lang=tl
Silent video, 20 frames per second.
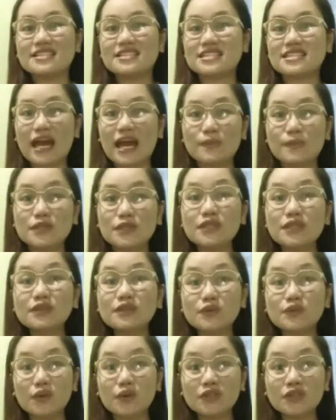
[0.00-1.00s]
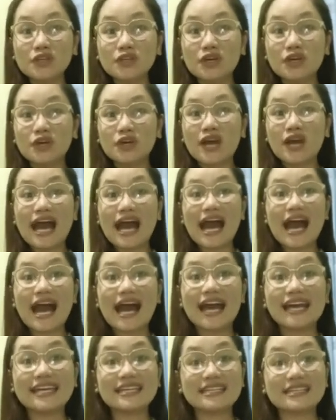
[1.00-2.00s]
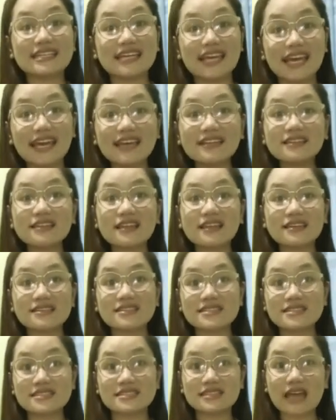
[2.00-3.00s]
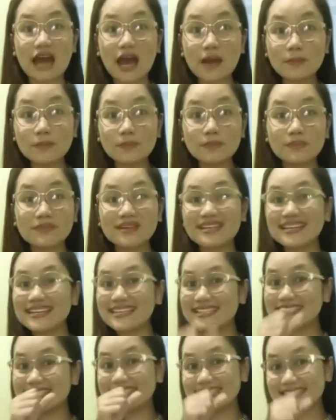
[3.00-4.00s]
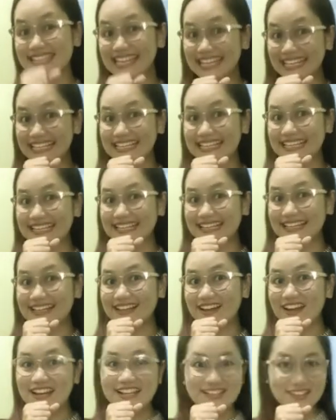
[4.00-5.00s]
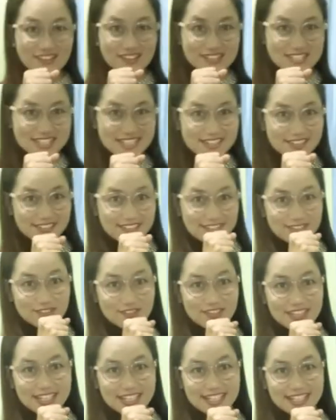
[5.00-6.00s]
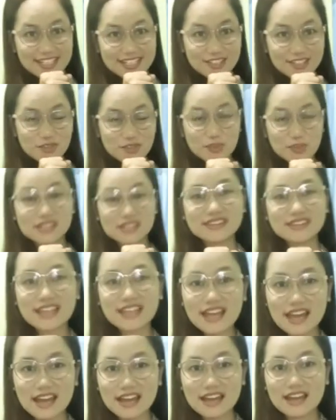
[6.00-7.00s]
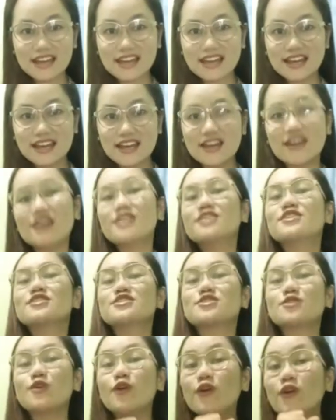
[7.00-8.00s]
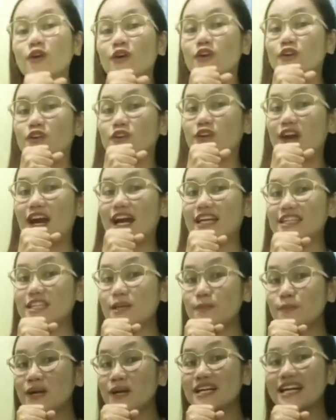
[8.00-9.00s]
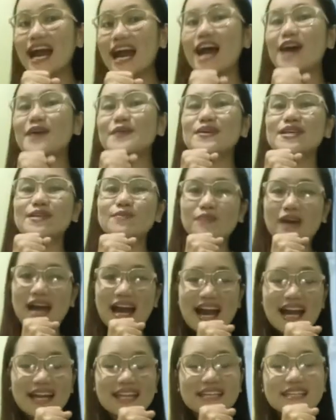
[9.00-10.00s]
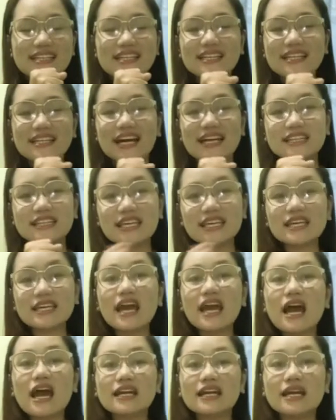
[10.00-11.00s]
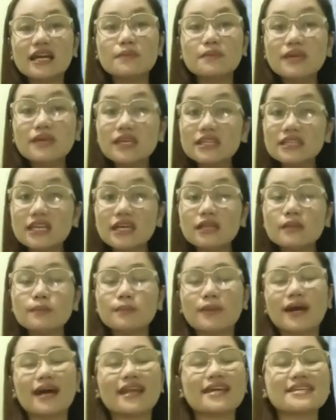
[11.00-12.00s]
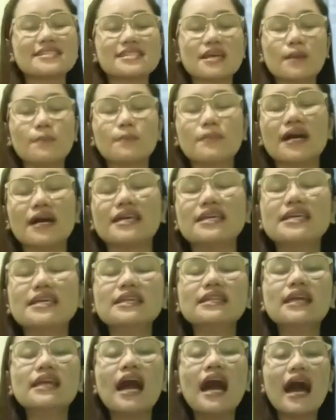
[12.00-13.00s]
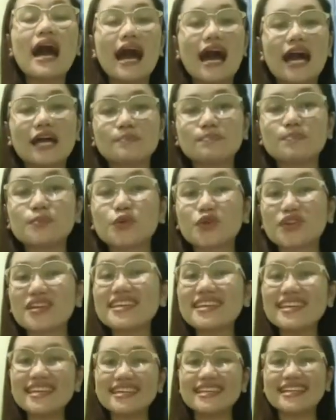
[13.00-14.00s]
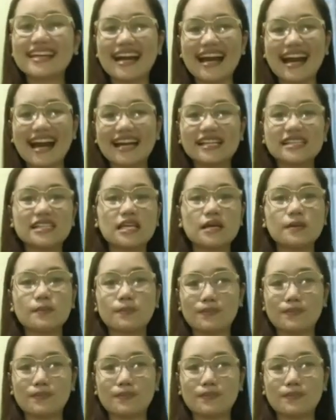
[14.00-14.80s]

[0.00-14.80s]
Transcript: Sabi din doon, I can't stop singing. O, sino dito mahilig kumanta? So, yung ating pag-awit, maaari din nating gamitin para sambahin at purihin ang ating